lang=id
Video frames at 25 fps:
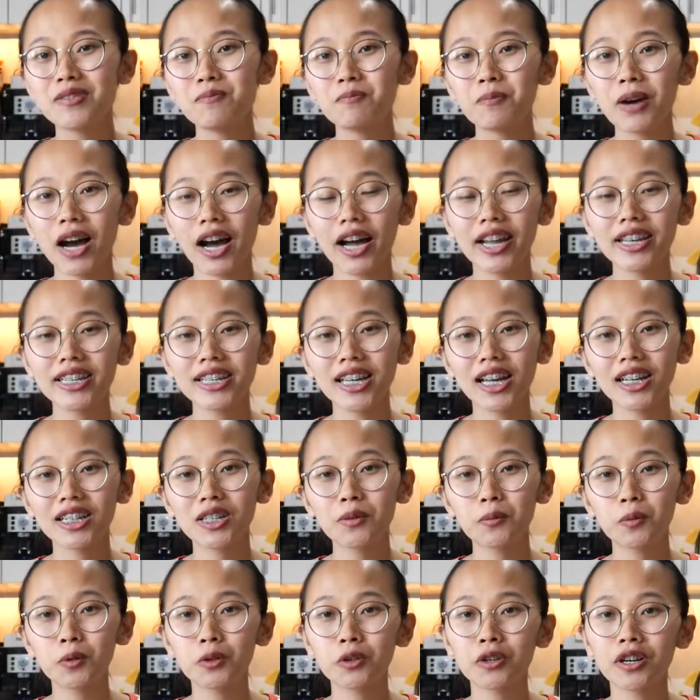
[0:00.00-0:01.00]
bahan yang
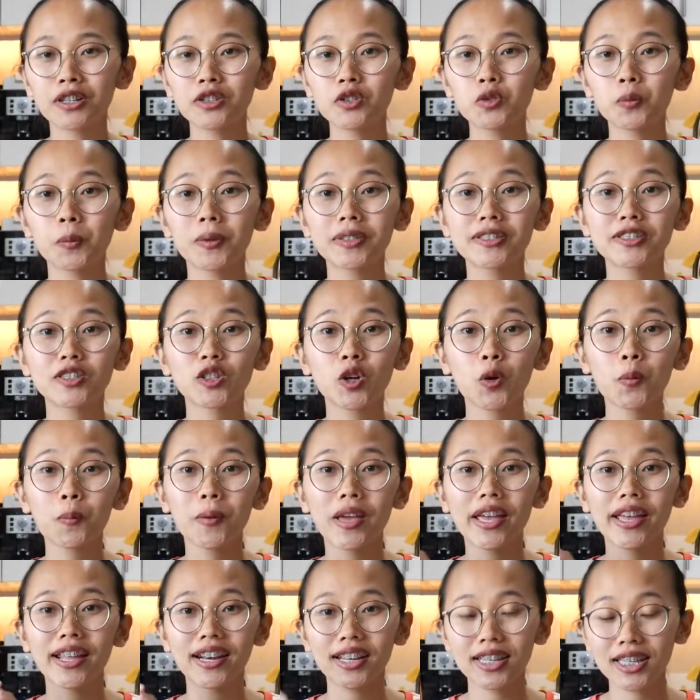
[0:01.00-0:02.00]
dibutuhkan cuma
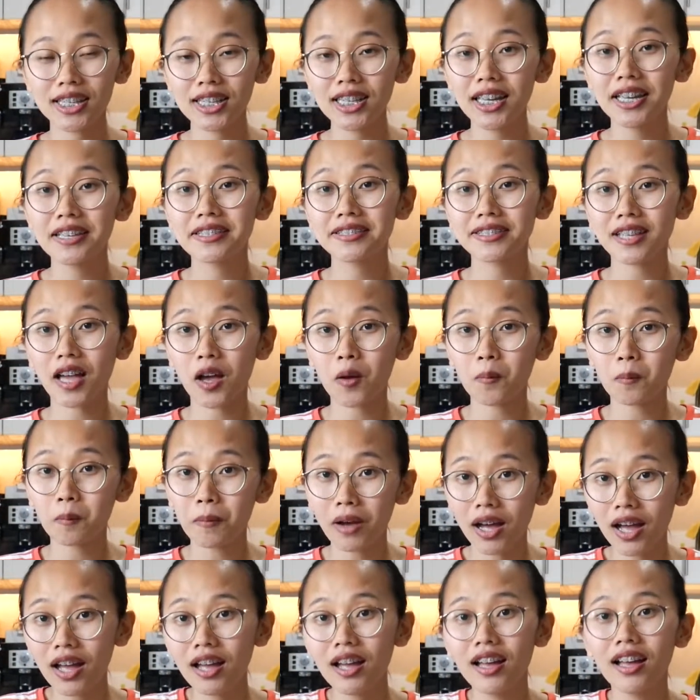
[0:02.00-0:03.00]
strawberry
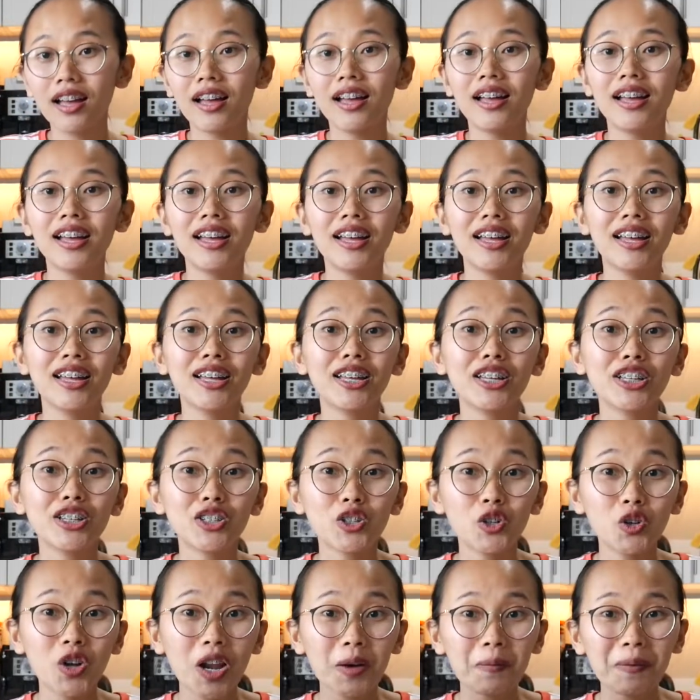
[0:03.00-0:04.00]
sama
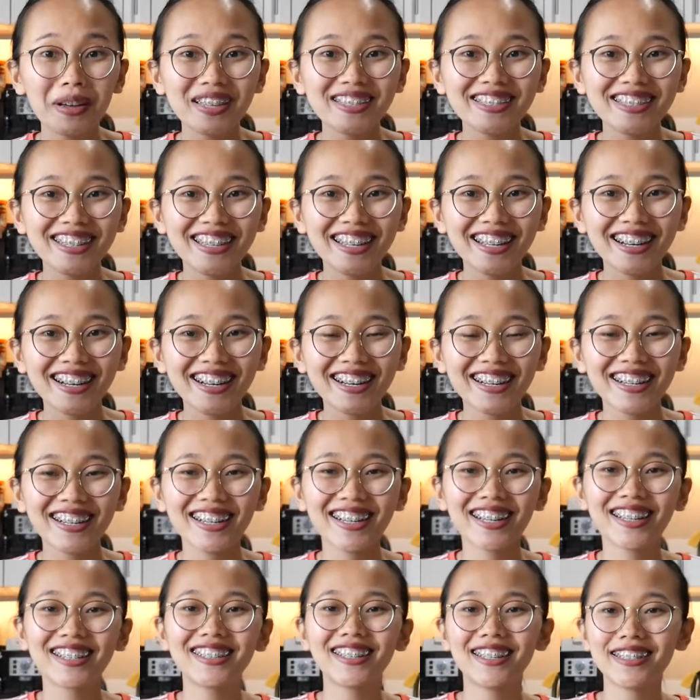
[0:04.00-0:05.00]
gula pasir
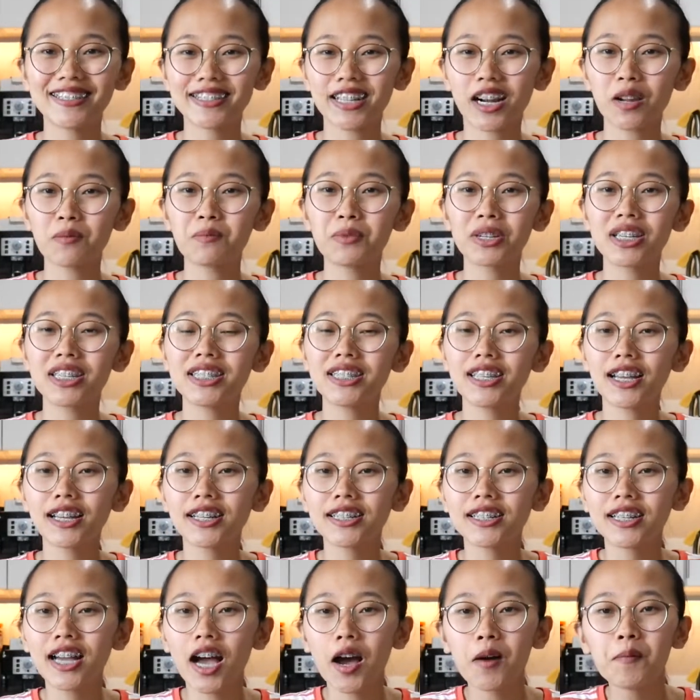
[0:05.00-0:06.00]
dan cara
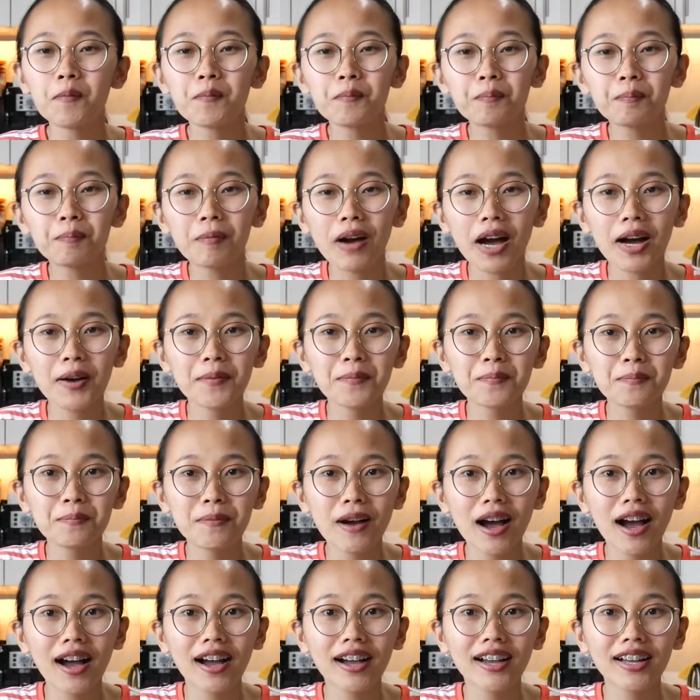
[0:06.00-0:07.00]
bikinnya gampang
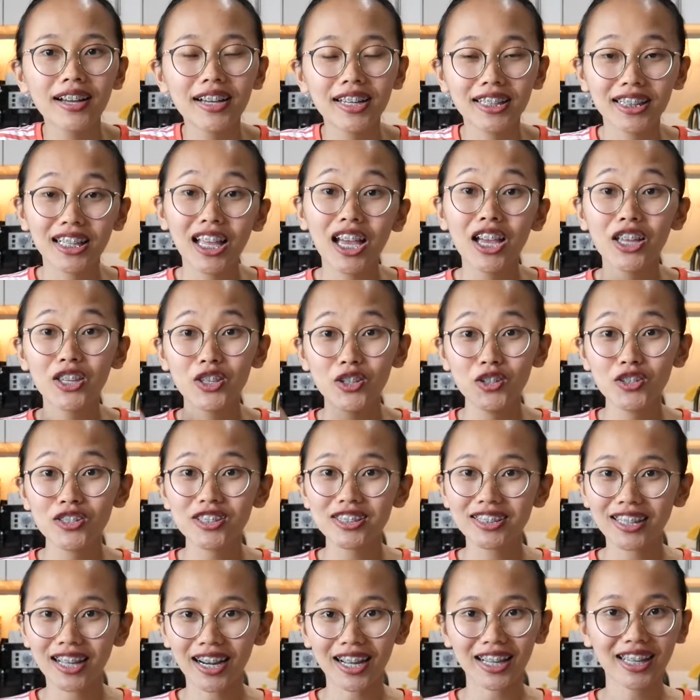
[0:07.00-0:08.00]
banget
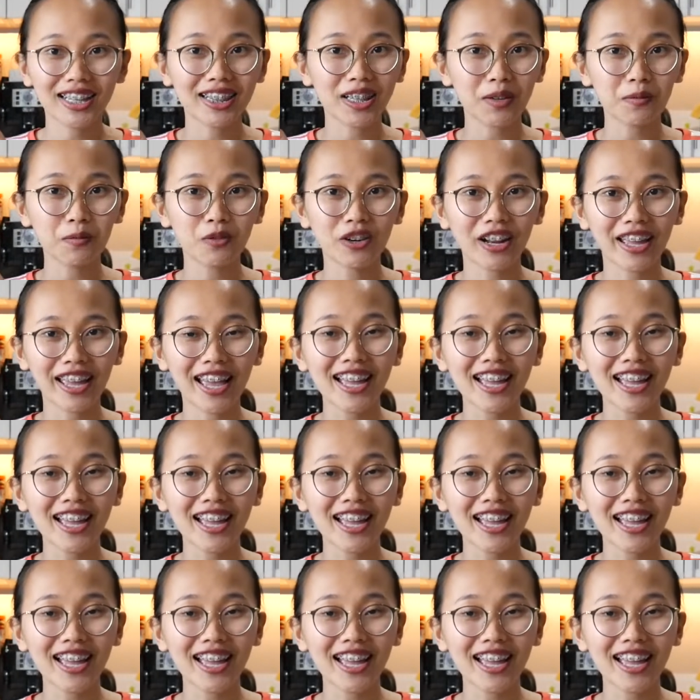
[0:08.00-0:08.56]
yuk sekarang kita mulai